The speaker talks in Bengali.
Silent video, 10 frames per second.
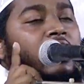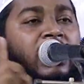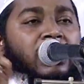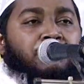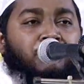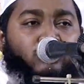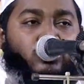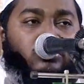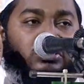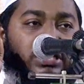এই
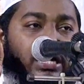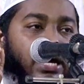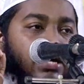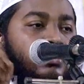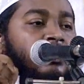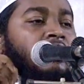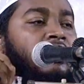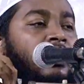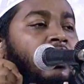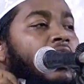
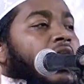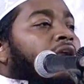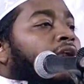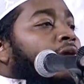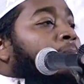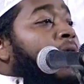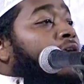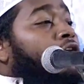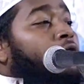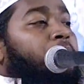প্রশংসাকারীদেরকে আল্লাহ
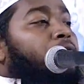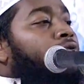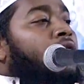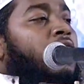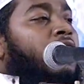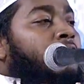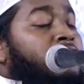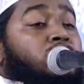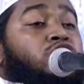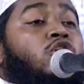পাক রব্বুল
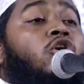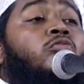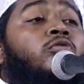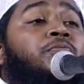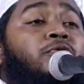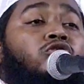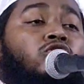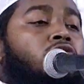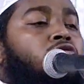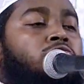আলামিন
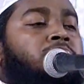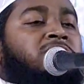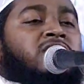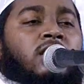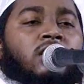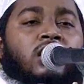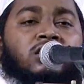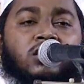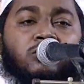সর্বপ্রথম জান্নাতের